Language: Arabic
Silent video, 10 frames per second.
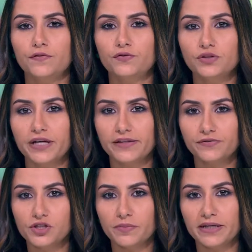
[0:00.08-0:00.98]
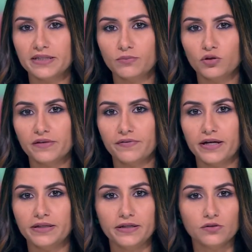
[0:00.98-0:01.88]
افتتحت في جامعة مؤتة
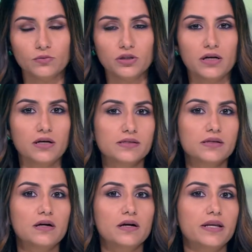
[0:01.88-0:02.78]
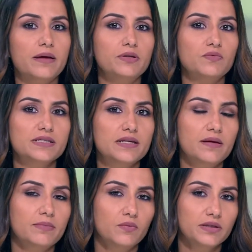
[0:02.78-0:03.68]
فعاليات ملتقى أصدقاء الأمن
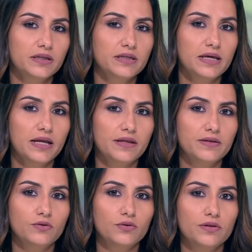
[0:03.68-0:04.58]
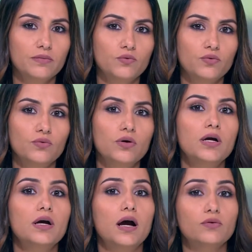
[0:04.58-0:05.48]
والسلامة الوطنية الذي ينظمه
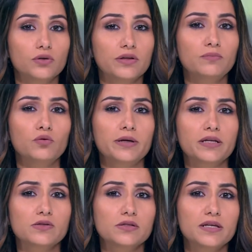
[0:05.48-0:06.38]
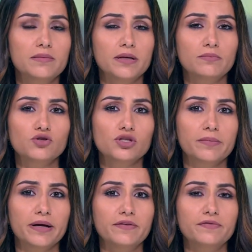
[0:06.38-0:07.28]
أو تنظمه مركز السلم
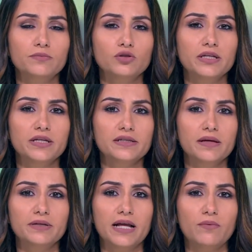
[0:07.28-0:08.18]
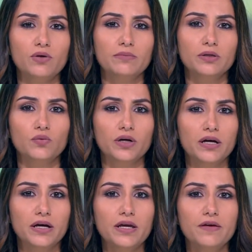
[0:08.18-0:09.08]
المجتمعي في مديرية الأمن العام والأمن
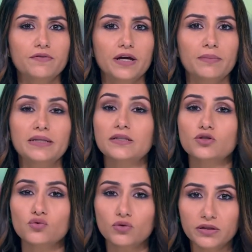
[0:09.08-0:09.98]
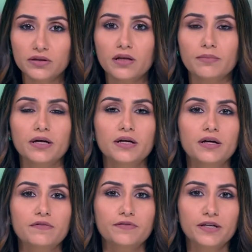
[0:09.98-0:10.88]
الوقائي في عمادة شؤون الطلبة
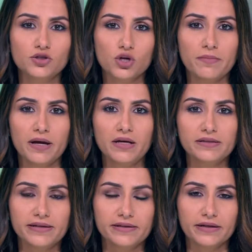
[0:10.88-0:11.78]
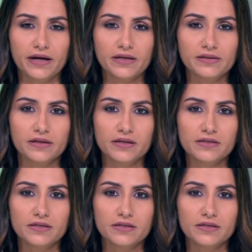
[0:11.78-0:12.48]
في الجامعة تحت رعاية رئيس